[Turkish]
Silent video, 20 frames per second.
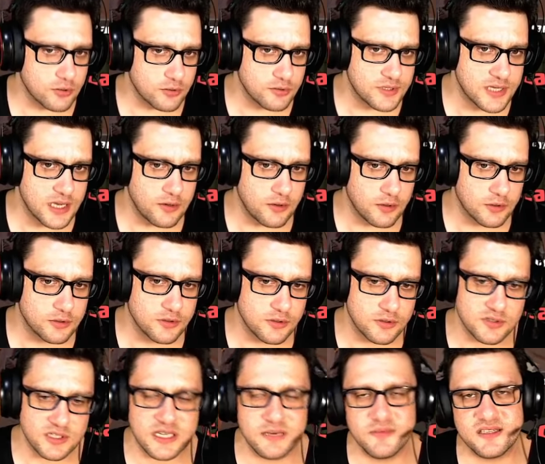güzel
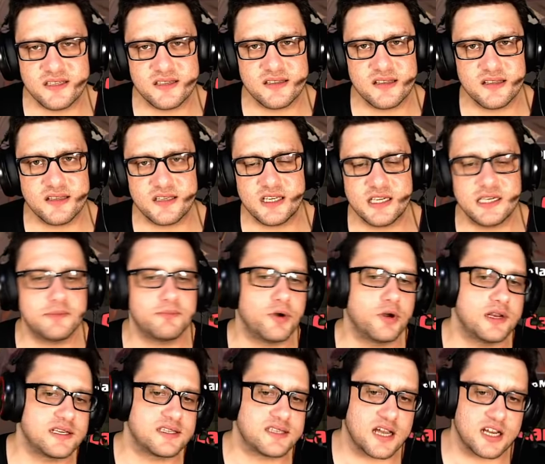oldu. Kimisi dedi ki
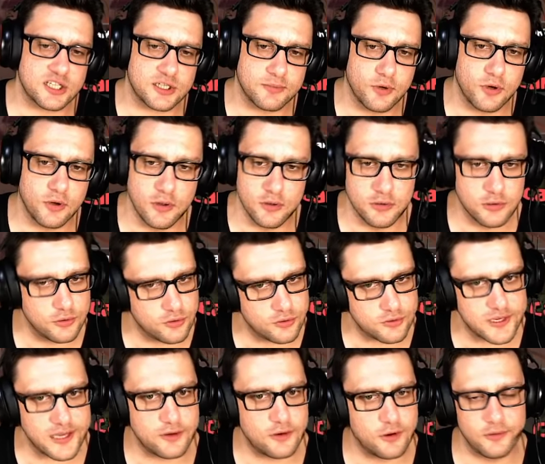böyle saçma oldu,
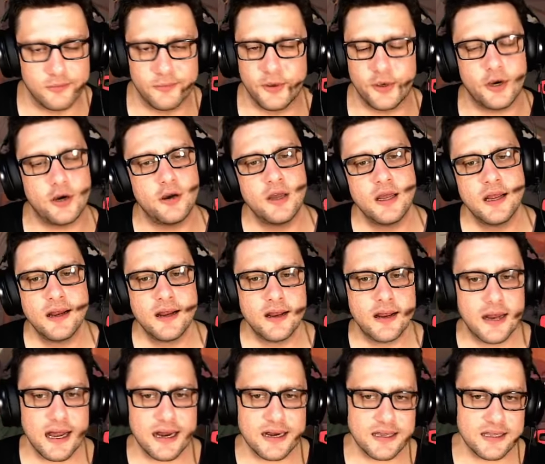güzel olmuyor.
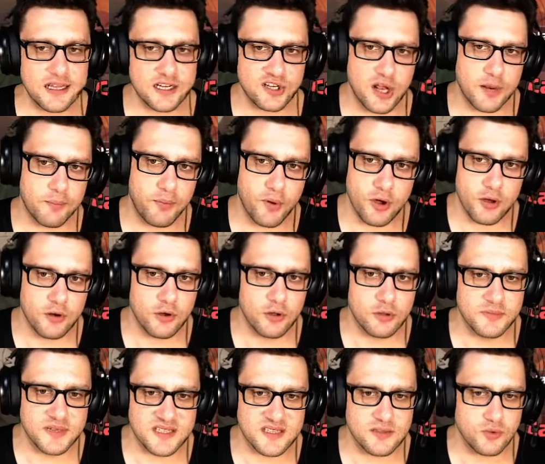Arkadaşlar böyle
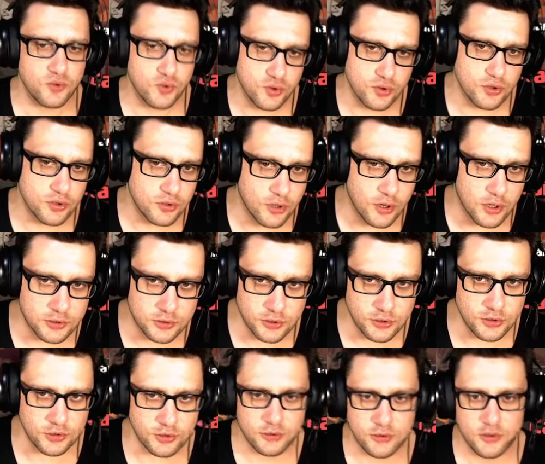olmasını uygun
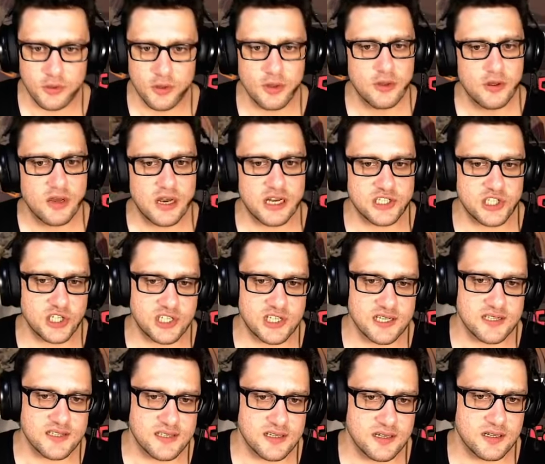gördük.
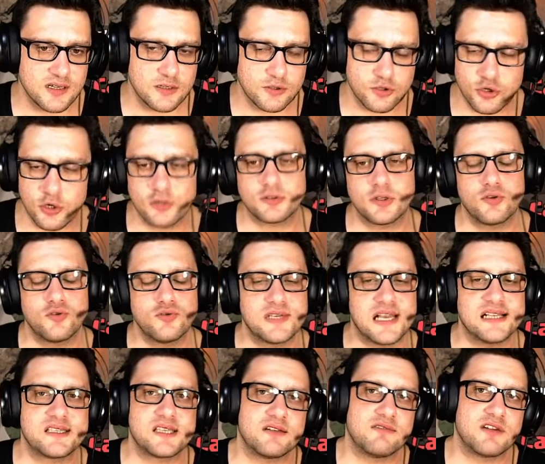Açıkçası çok da
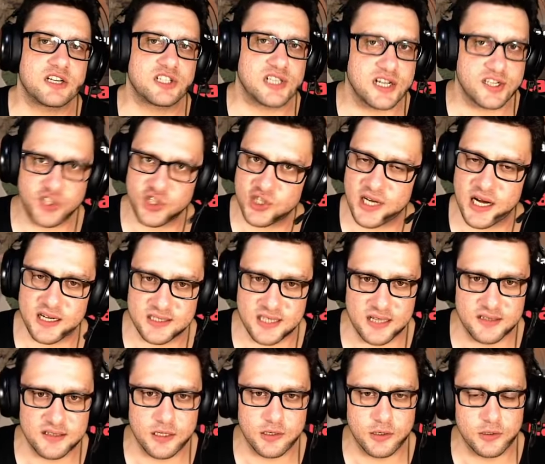güzel savaşlar
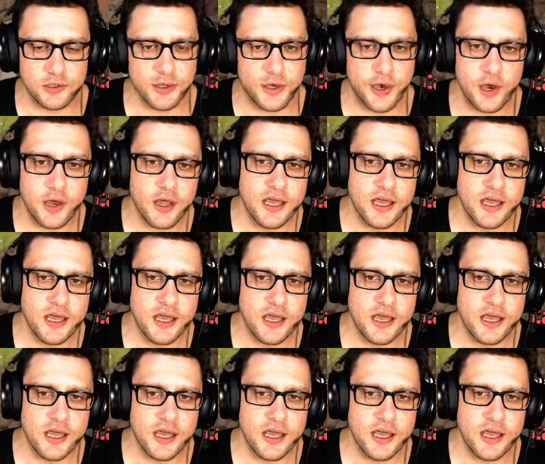çıkartanlar oluyor.